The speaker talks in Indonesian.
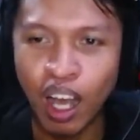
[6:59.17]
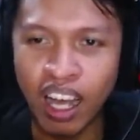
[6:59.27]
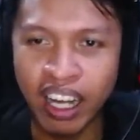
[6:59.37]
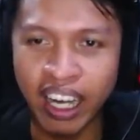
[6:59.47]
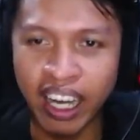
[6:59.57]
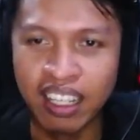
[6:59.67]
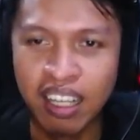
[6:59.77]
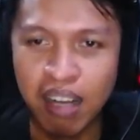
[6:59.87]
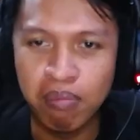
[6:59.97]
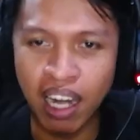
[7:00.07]
Oke, okay,
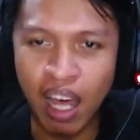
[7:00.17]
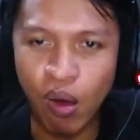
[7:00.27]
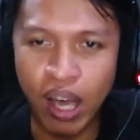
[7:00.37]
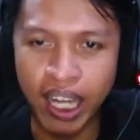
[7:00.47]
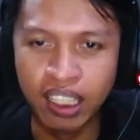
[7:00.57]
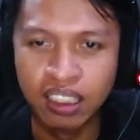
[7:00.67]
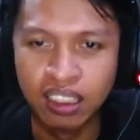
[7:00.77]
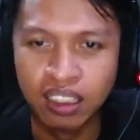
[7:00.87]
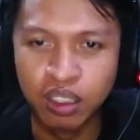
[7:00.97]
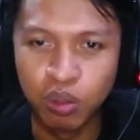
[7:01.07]
melawan
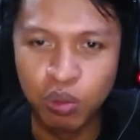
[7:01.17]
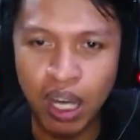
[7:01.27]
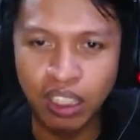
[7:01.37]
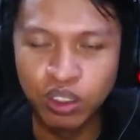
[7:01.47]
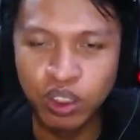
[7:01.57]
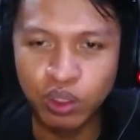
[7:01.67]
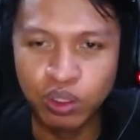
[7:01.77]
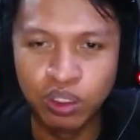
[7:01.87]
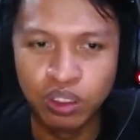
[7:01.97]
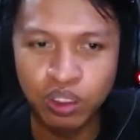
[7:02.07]
the one
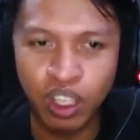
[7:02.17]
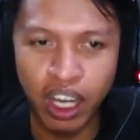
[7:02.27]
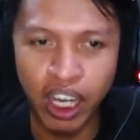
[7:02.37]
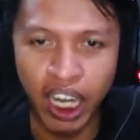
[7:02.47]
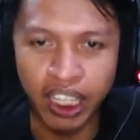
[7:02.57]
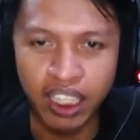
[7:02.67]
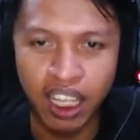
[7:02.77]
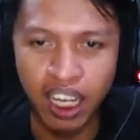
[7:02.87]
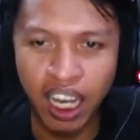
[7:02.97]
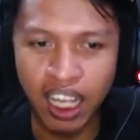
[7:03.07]
true toilet.
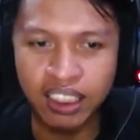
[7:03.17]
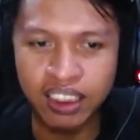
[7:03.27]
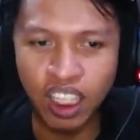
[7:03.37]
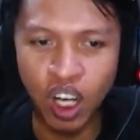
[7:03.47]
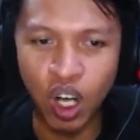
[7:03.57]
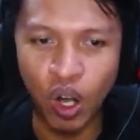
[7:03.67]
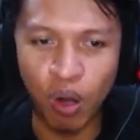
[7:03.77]
Let's go.